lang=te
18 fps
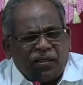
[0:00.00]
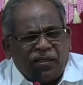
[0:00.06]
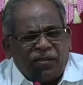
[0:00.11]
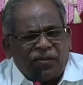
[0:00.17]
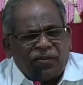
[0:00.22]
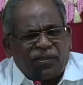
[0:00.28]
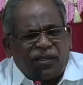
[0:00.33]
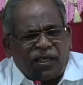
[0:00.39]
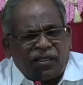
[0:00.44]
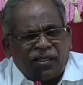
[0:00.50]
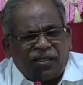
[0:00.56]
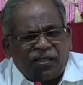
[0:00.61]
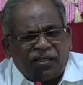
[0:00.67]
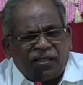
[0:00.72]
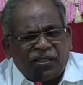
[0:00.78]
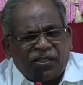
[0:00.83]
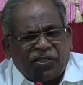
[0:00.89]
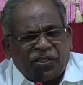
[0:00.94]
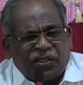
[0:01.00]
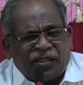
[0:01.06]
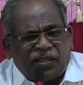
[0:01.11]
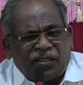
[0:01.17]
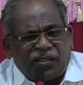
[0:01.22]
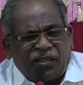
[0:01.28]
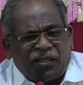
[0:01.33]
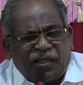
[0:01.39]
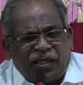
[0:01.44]
నిన్ను
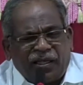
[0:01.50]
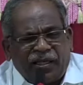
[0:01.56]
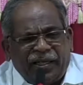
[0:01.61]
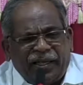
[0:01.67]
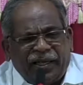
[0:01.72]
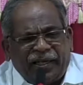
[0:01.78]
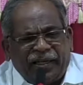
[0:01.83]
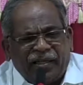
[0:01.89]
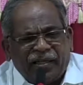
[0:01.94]
ఆరాధించరా అని